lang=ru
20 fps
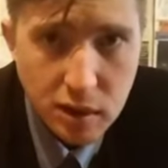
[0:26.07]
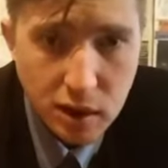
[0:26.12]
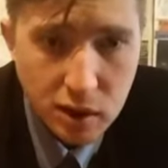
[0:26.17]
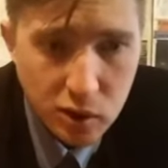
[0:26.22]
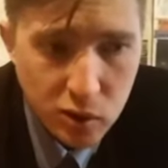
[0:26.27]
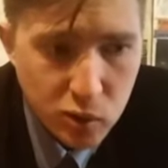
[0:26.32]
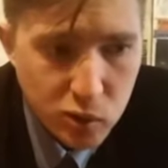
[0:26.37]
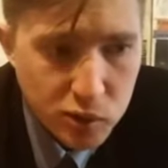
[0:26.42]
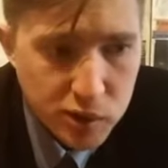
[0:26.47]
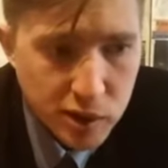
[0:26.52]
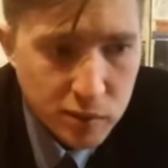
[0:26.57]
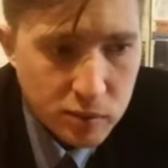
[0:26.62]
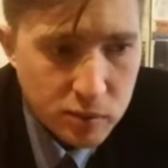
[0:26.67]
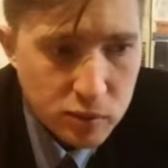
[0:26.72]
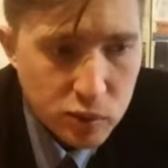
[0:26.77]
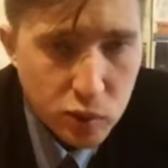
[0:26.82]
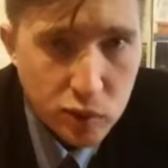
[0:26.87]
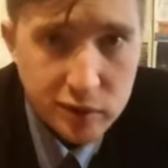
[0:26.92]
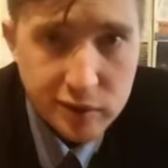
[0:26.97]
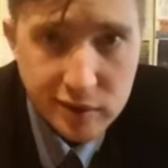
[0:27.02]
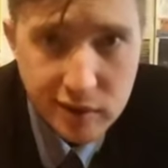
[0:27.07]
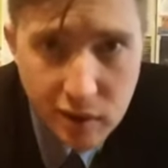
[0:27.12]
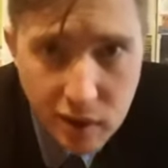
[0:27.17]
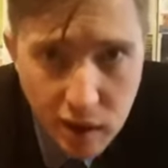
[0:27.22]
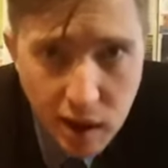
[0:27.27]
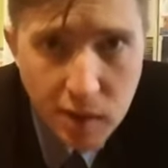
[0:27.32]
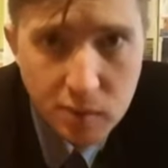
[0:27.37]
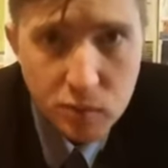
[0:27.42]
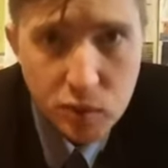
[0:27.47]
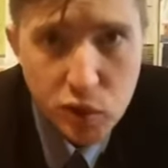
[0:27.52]
людям, то есть
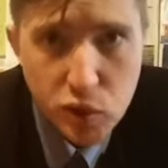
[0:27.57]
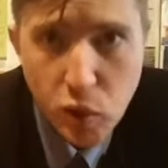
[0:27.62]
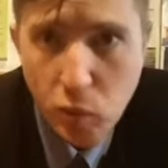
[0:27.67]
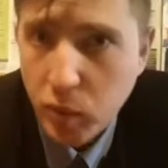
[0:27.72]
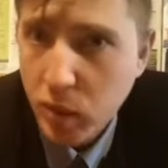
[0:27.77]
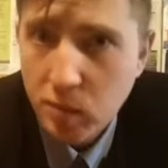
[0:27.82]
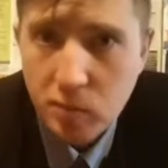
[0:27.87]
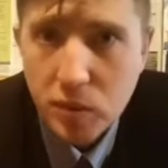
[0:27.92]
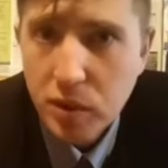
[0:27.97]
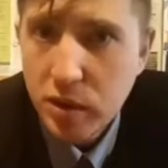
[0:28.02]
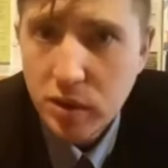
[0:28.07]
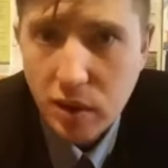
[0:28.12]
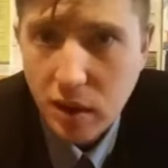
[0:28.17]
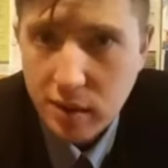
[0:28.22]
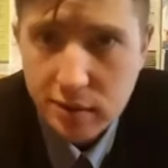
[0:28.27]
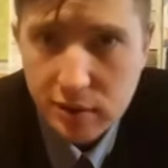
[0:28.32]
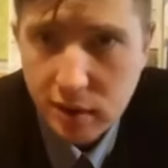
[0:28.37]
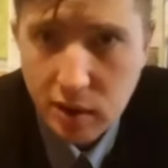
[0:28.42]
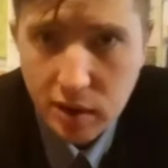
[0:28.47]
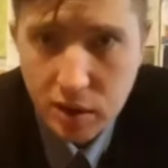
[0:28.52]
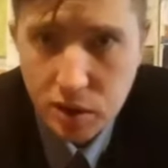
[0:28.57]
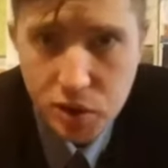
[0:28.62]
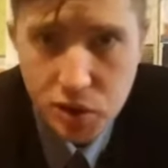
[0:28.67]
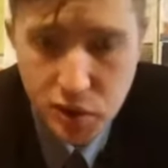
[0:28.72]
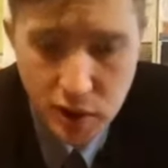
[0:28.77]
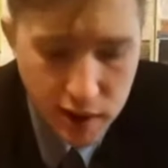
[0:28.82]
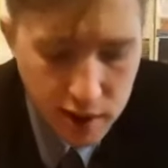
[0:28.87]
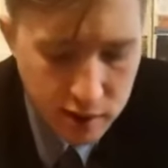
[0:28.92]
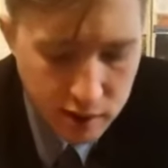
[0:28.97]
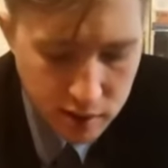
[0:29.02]
нам, чтобы мы не
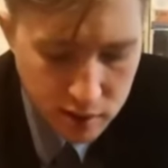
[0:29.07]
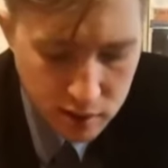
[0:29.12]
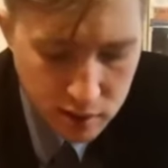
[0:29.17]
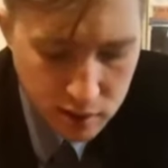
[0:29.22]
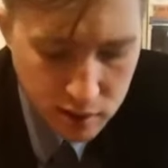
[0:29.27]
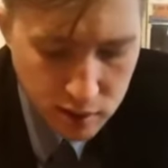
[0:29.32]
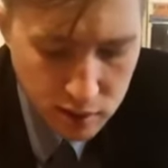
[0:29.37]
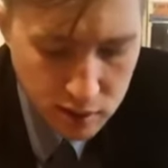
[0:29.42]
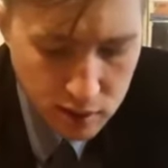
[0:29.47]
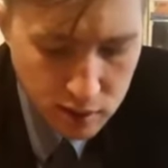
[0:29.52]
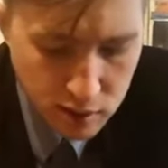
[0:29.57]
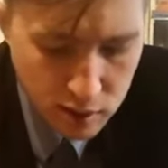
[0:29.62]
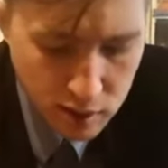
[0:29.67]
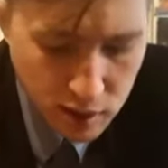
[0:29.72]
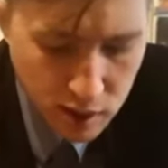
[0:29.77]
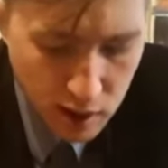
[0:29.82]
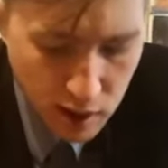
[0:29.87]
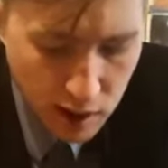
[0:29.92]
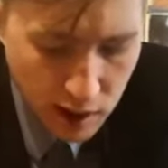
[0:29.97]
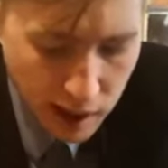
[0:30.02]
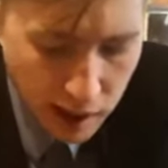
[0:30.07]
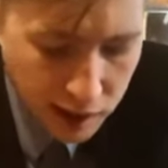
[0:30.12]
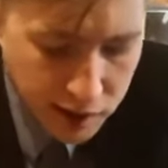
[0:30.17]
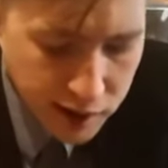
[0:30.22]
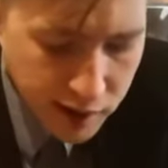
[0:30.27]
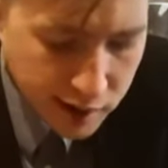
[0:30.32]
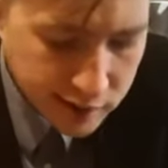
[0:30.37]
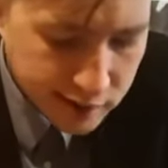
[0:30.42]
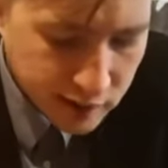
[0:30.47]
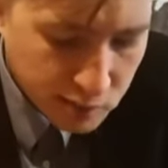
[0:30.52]
согрешали – а
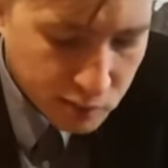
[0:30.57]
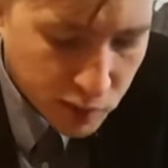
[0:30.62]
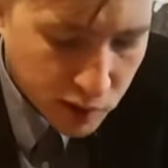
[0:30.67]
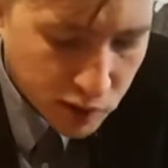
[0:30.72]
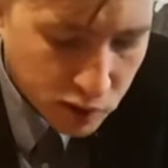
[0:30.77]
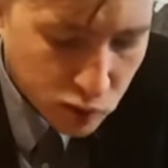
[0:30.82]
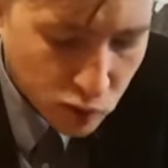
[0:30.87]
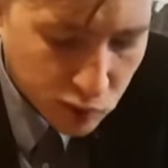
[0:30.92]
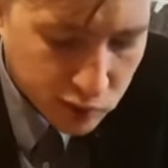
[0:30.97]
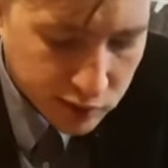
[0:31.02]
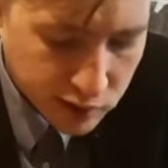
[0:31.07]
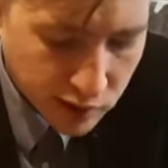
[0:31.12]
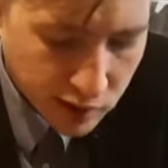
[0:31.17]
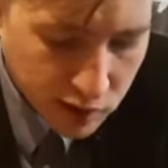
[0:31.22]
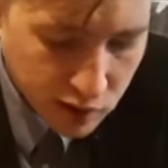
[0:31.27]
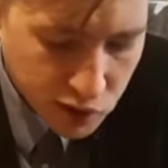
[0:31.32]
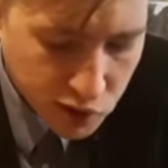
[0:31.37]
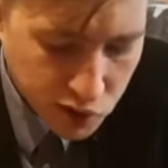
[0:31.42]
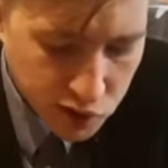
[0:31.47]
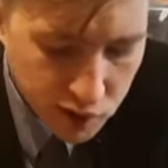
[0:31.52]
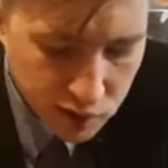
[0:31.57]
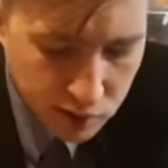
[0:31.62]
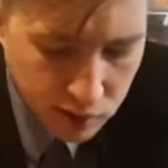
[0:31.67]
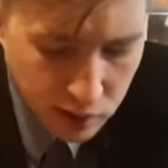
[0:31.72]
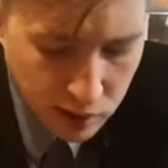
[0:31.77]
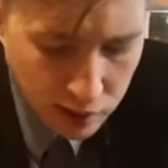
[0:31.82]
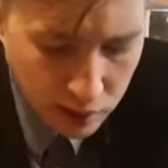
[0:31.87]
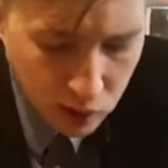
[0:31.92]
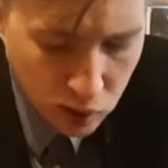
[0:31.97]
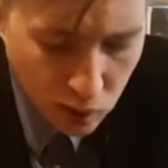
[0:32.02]
если бы кто согрешил,
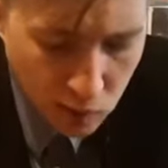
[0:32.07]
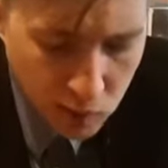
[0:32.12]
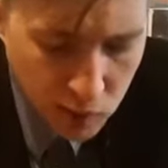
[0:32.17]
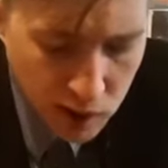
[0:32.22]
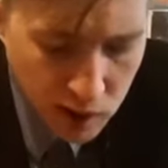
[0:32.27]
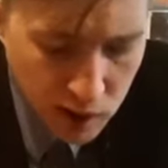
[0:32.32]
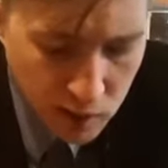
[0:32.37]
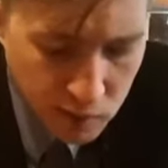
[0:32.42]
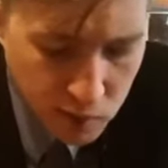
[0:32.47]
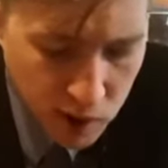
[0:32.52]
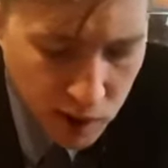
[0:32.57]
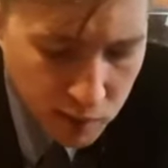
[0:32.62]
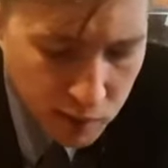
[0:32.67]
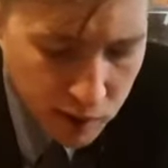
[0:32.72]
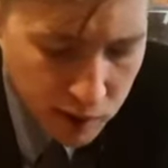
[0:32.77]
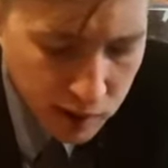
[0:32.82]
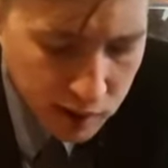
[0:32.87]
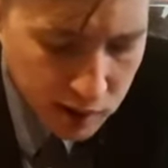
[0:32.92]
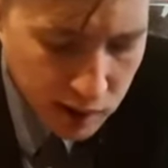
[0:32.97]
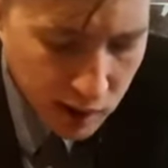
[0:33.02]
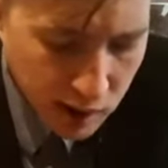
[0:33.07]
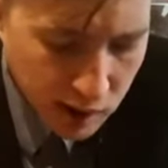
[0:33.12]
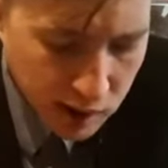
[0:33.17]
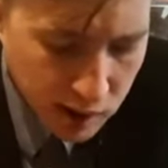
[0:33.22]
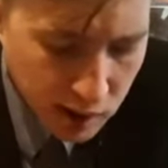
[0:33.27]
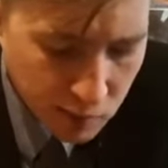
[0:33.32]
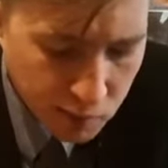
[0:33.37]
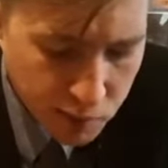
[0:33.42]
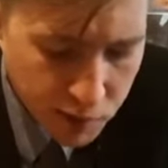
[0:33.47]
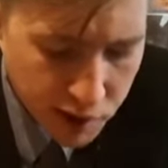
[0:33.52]
то мы имеем
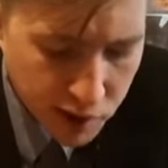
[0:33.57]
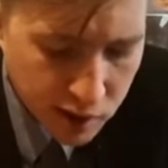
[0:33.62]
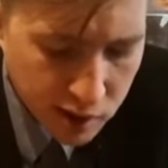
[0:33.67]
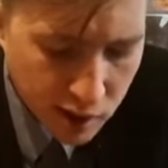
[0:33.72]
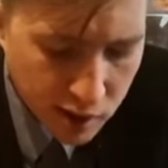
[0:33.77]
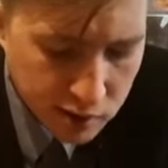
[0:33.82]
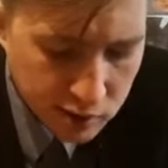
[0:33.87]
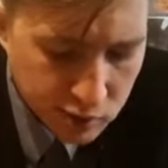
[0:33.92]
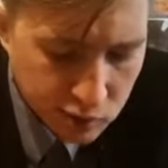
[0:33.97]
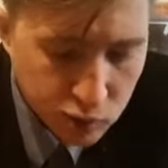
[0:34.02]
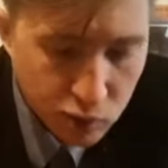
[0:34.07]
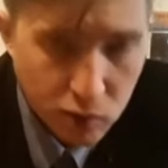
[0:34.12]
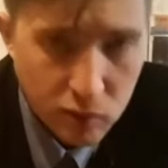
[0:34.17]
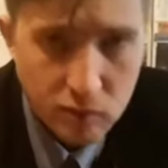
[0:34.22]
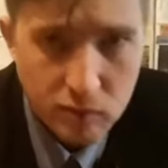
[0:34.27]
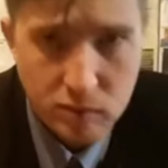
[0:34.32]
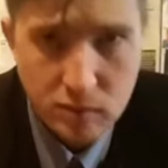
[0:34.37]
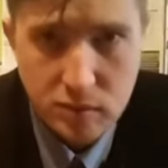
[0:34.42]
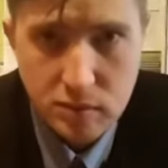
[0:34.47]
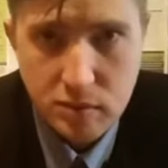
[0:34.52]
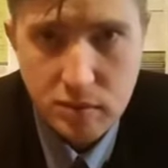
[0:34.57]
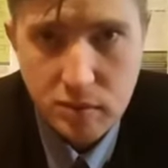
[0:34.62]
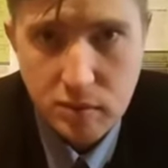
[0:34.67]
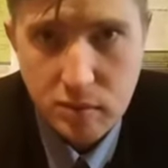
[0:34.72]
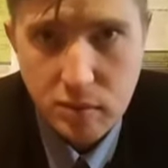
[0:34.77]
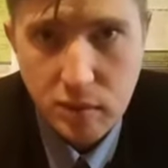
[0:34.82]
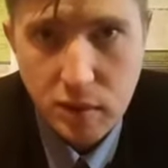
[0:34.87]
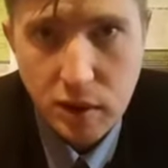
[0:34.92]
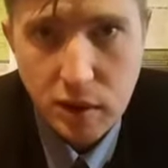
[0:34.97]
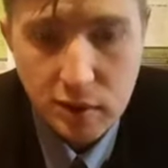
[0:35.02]
ходатая перед Отцом
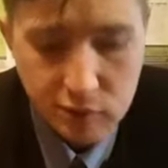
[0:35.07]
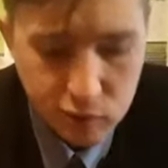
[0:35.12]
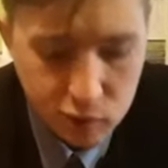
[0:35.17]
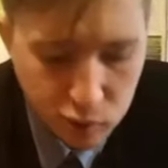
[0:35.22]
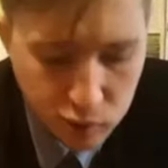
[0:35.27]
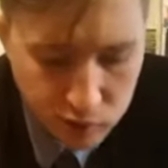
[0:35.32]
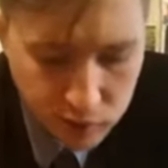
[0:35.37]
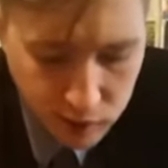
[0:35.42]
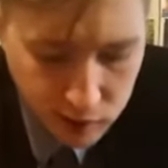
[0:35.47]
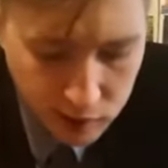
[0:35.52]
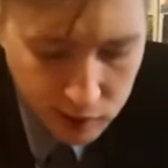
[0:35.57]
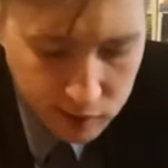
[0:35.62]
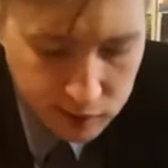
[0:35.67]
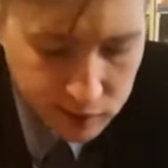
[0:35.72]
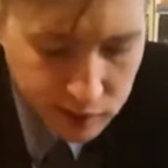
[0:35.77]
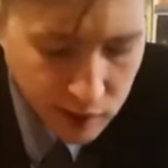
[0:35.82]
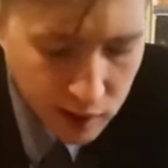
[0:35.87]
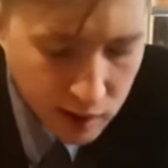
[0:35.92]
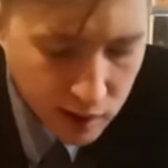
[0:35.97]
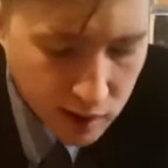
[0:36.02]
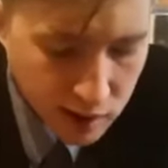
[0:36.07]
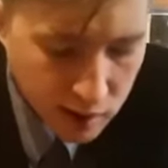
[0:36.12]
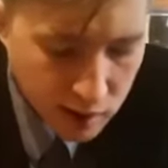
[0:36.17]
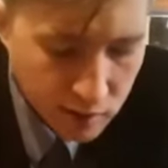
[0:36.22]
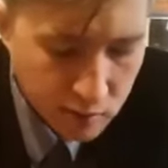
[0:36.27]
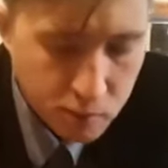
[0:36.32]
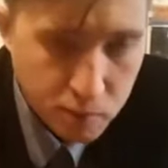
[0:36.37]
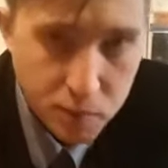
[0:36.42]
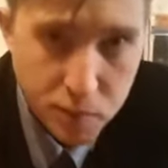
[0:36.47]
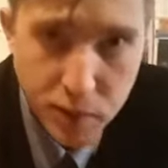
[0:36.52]
Иисуса Христа,
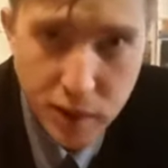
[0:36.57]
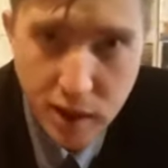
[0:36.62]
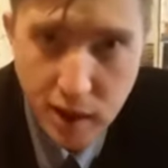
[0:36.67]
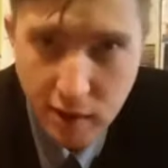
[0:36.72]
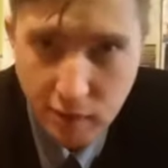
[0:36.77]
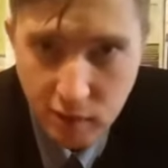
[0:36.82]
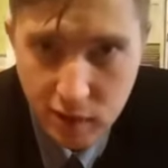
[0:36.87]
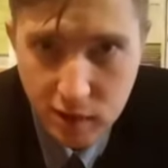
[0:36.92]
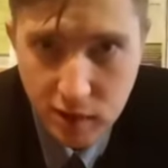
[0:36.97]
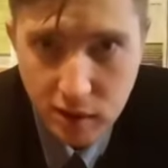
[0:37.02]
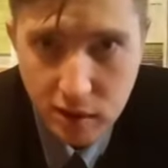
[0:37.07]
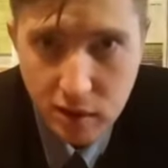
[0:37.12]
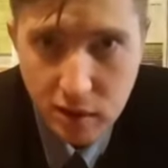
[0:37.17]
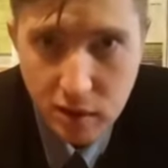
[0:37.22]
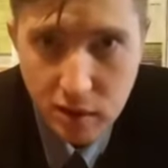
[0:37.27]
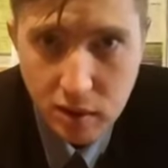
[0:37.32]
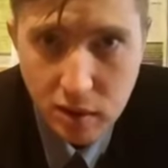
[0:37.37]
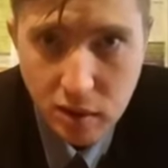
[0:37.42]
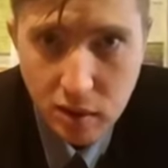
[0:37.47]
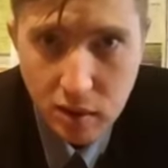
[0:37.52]
праведника.